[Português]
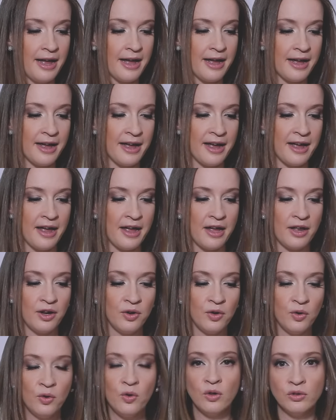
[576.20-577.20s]
É,
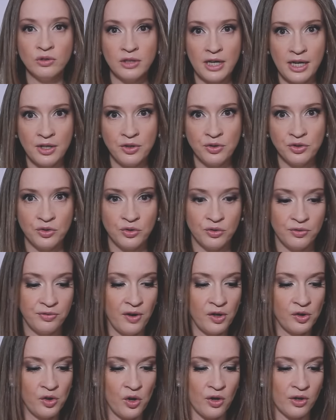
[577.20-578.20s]
no contrato
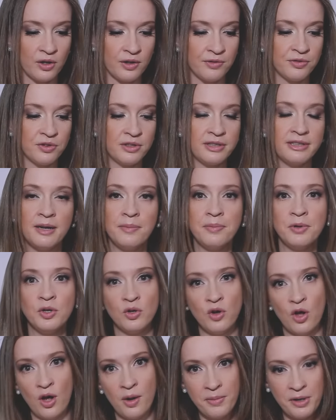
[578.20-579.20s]
fotógrafo, sempre o
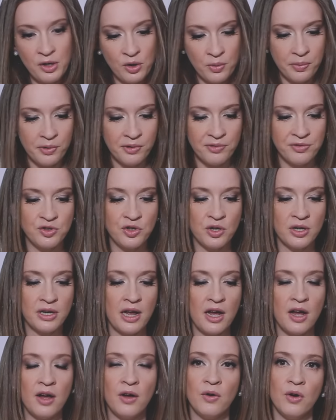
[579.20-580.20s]
nome do
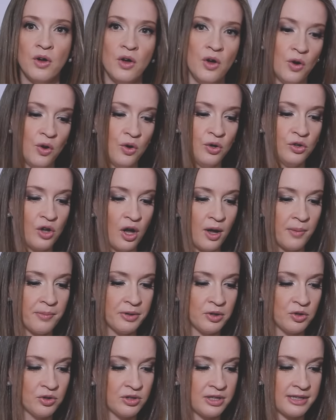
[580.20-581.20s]
profissional, o
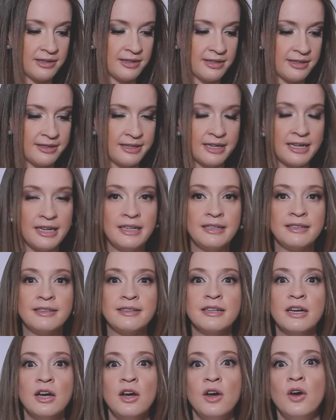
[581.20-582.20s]
nome dos
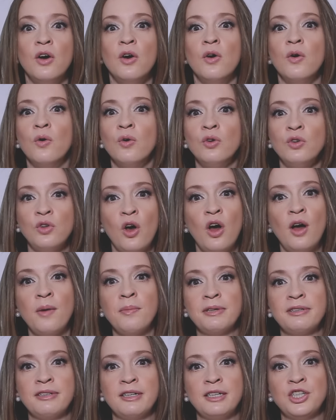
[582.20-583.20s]
assistentes, o
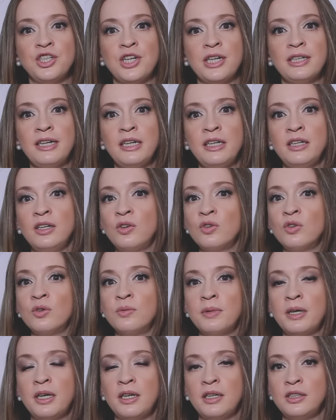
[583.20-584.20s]
nome, se ele já tem
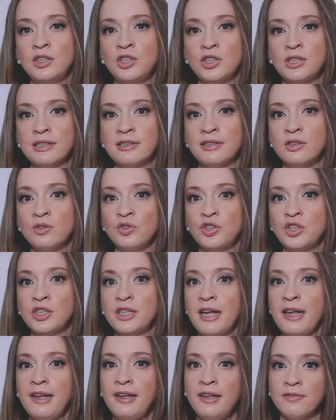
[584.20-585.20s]
alguma indicação de
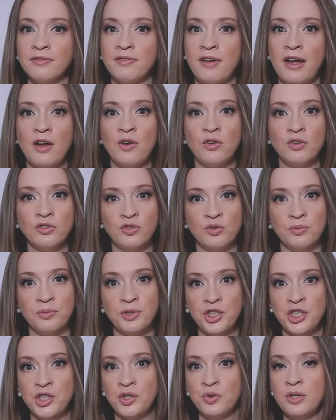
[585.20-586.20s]
quem vai o
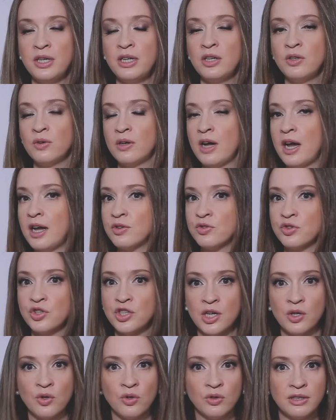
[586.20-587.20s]
substituir no caso
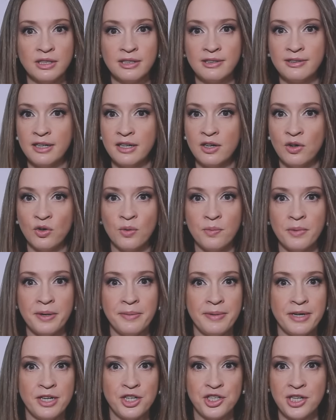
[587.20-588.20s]
de acontecer alguma
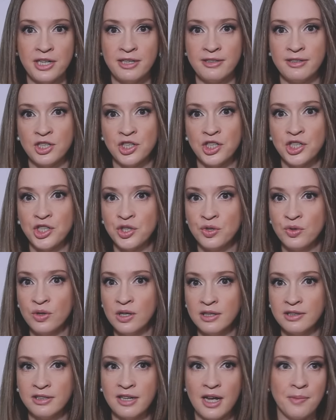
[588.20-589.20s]
emergência, a gente
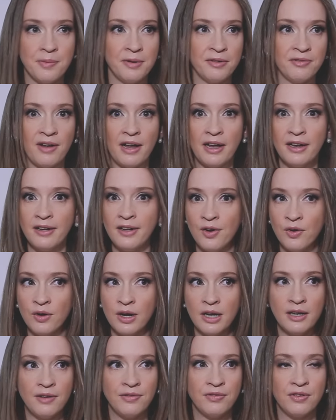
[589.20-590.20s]
nunca sabe. Vai que
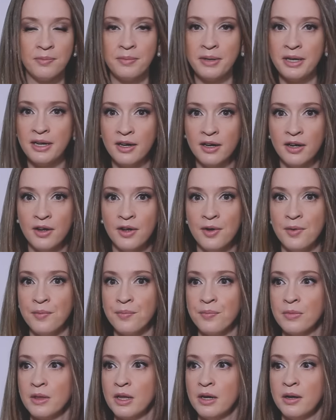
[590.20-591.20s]
alguém da família
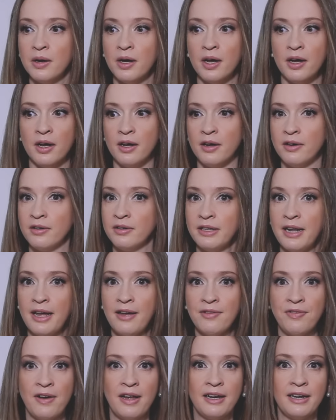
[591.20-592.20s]
uh,
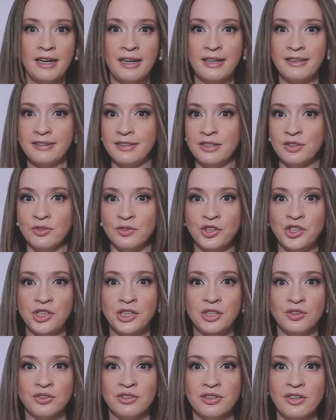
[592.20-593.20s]
né, falece no
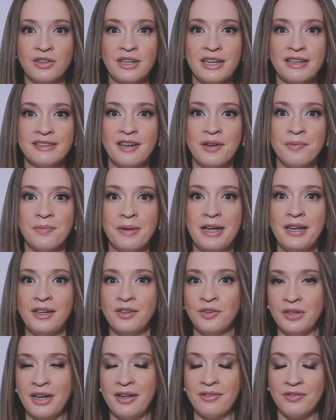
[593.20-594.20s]
dia do seu
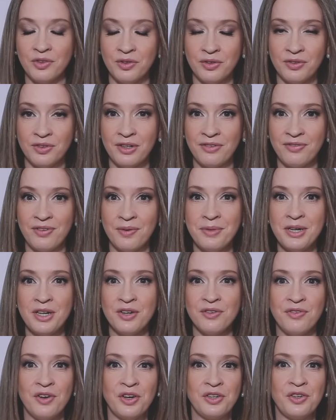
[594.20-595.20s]
casamento, na, do, da família
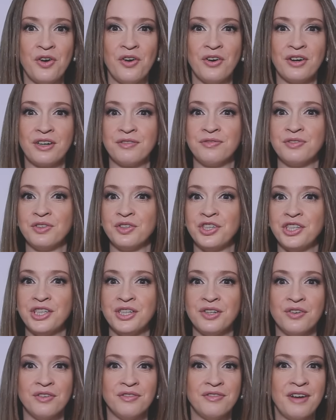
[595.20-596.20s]
do fotógrafo, eu
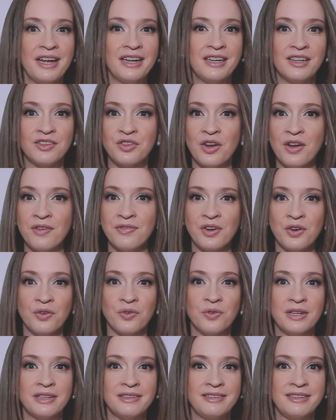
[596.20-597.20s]
digo, vai que sofre
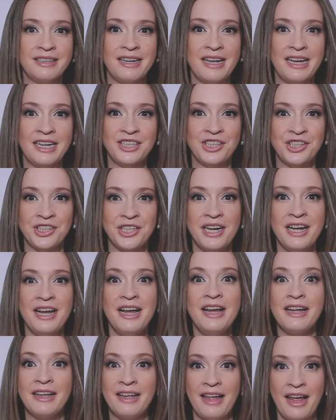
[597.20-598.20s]
algum acidente.
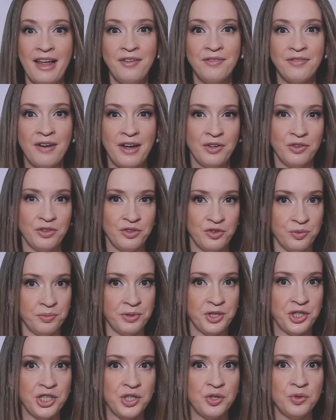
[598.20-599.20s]
Quem vai o
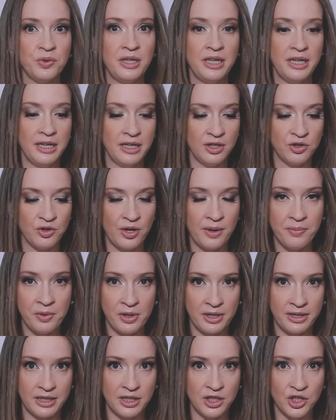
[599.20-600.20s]
substituir? Isso é
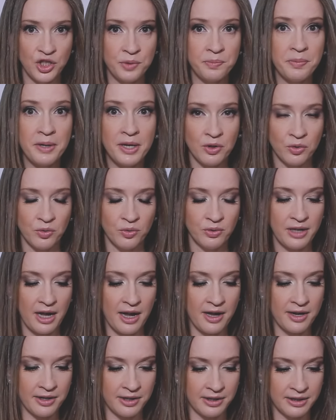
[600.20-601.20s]
importante
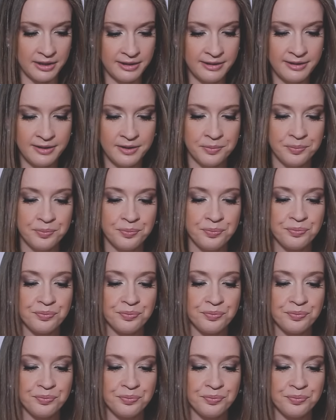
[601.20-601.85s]
perguntar antes.